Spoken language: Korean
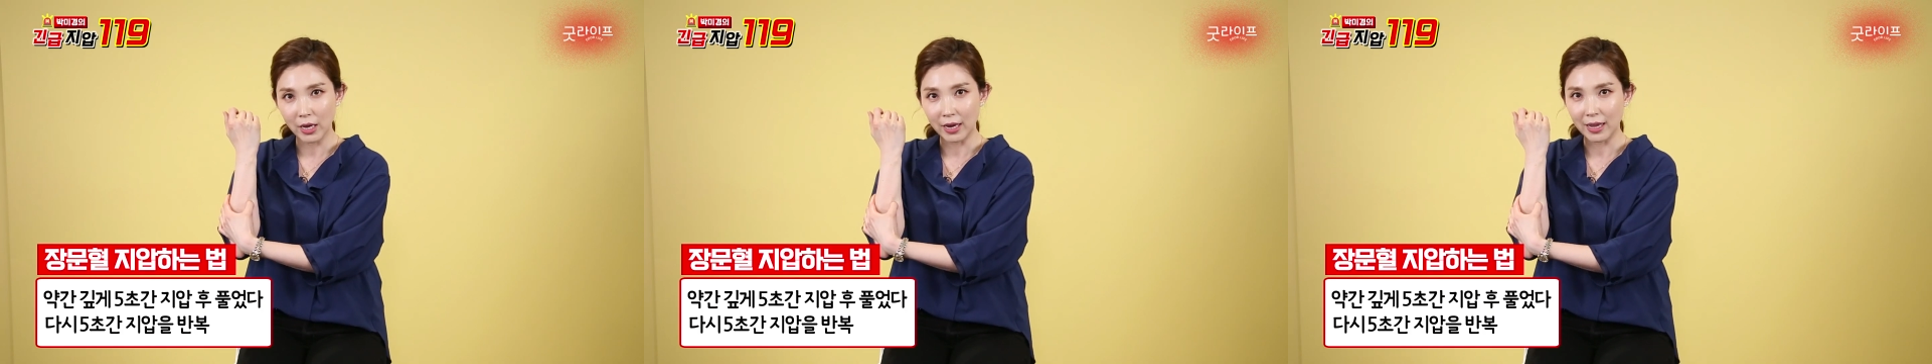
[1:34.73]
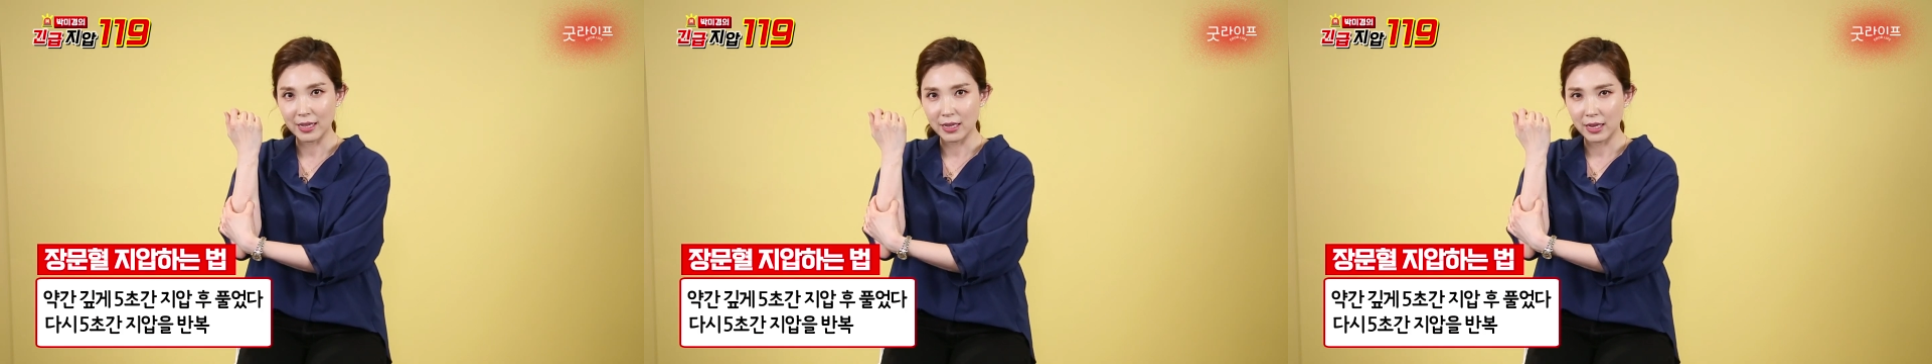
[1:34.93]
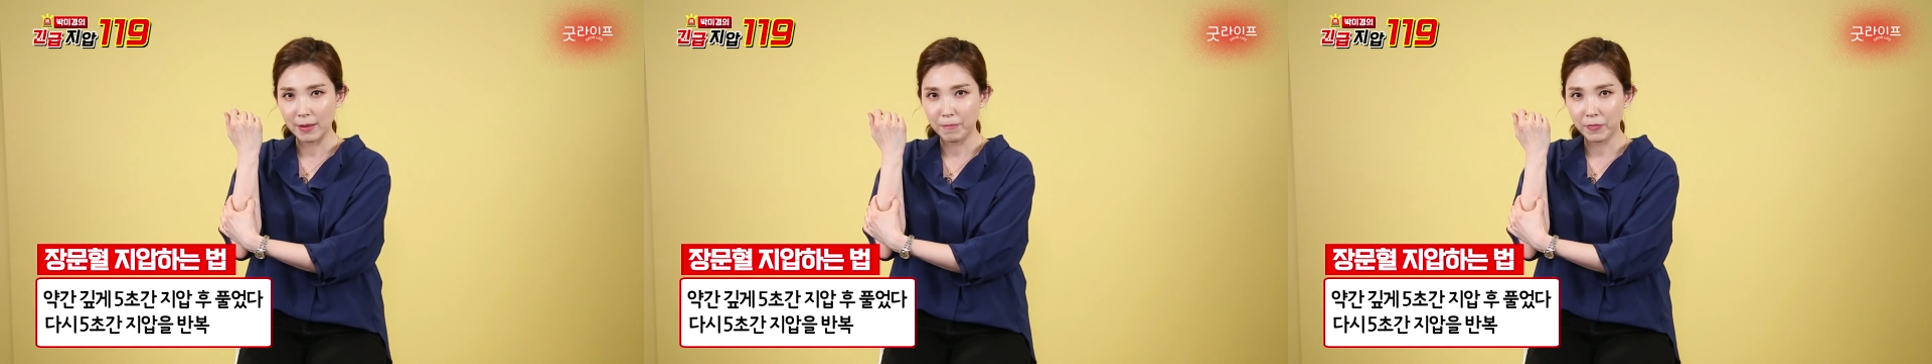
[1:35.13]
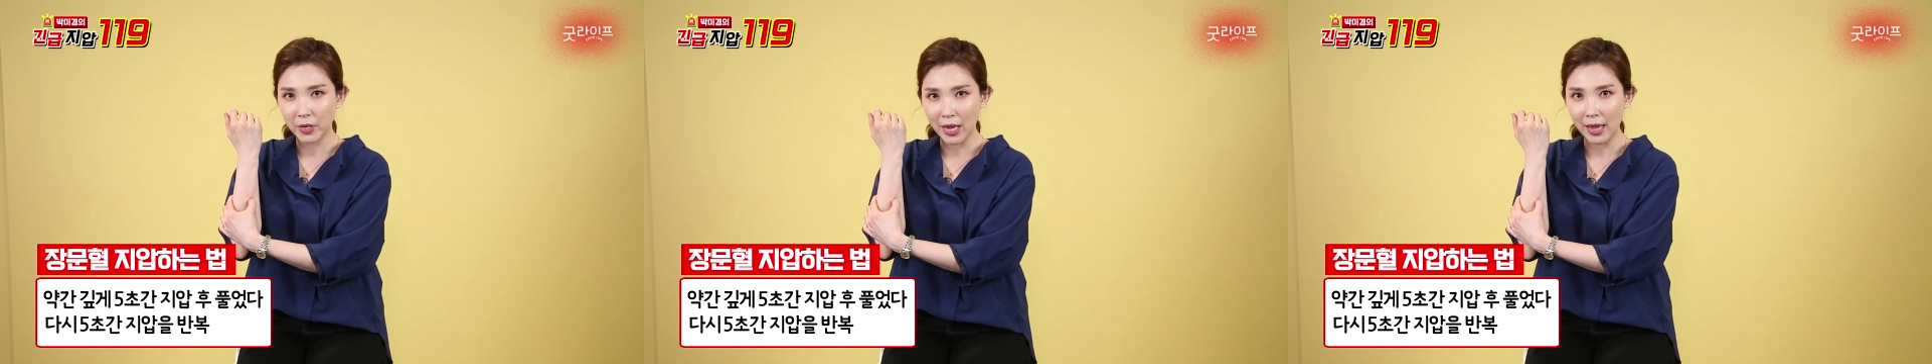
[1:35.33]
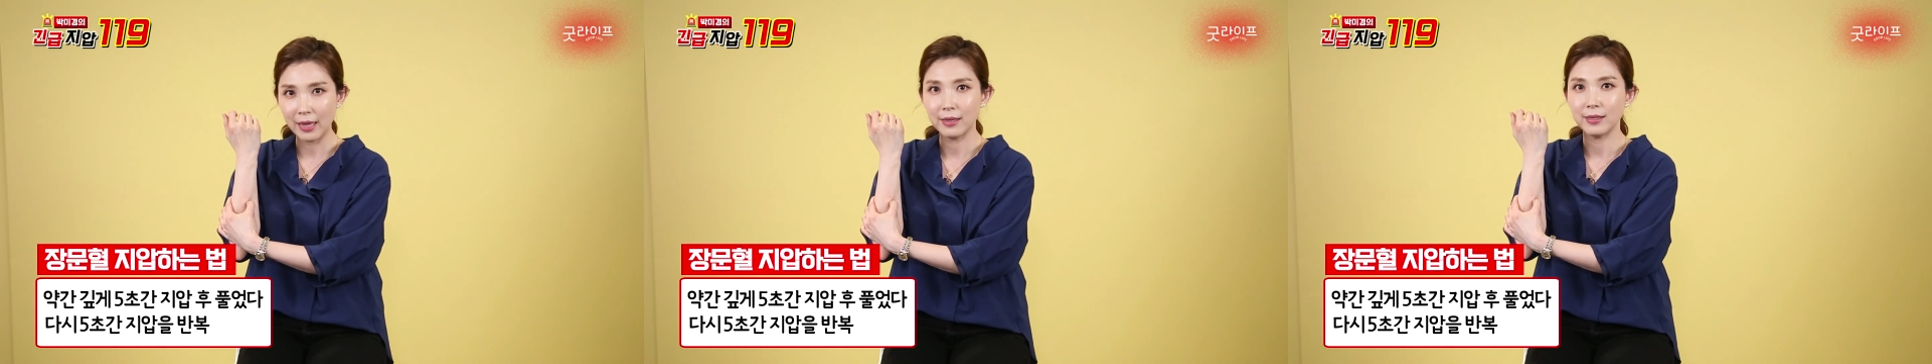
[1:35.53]
약간
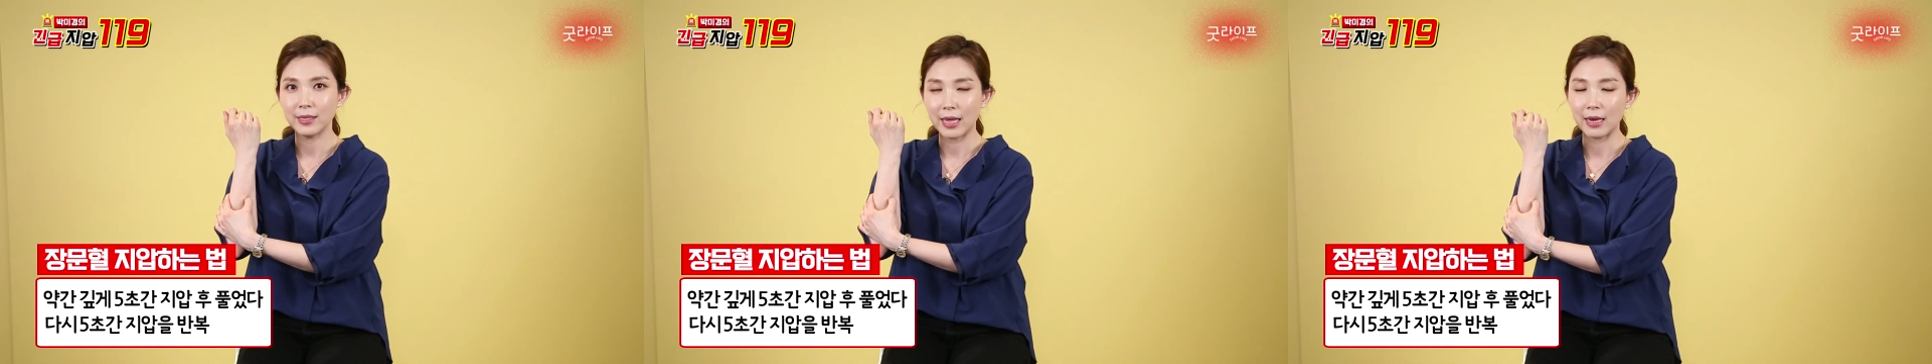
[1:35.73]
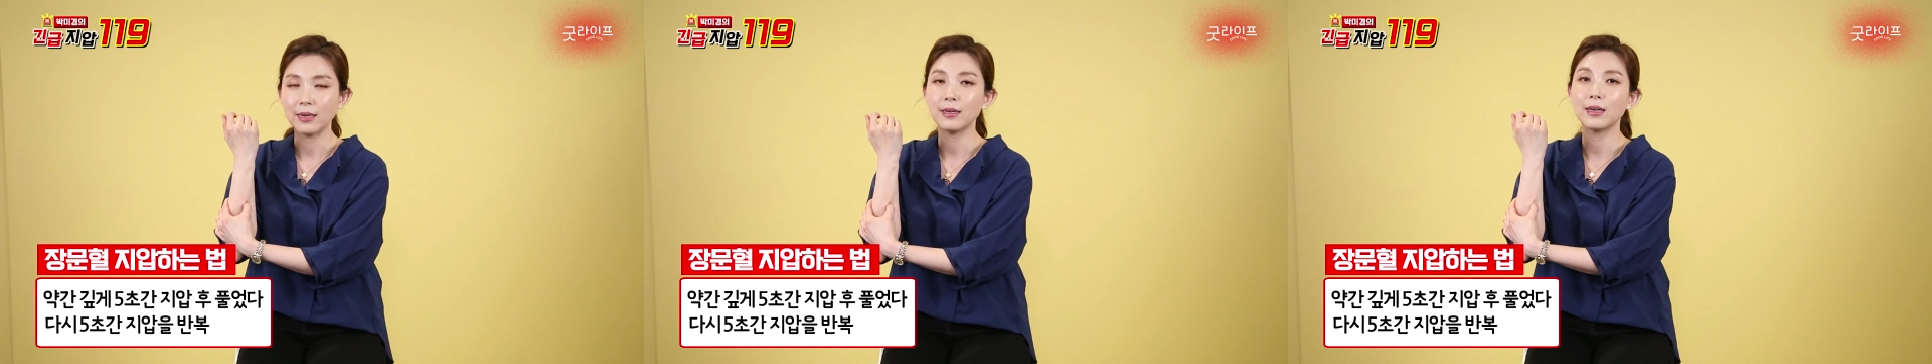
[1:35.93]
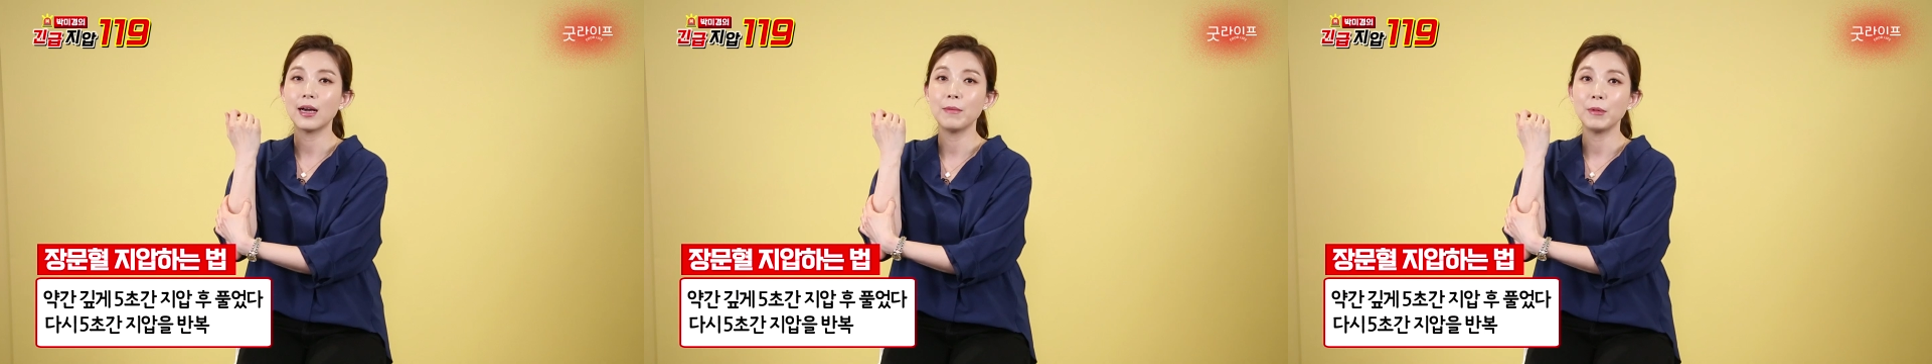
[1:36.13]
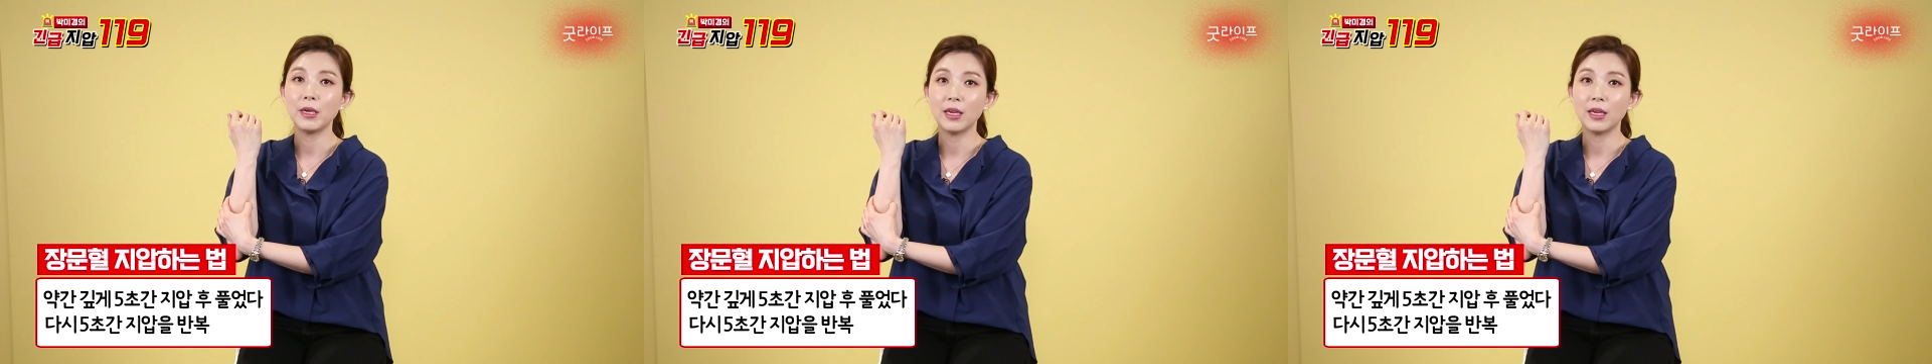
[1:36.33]
깊게 자극감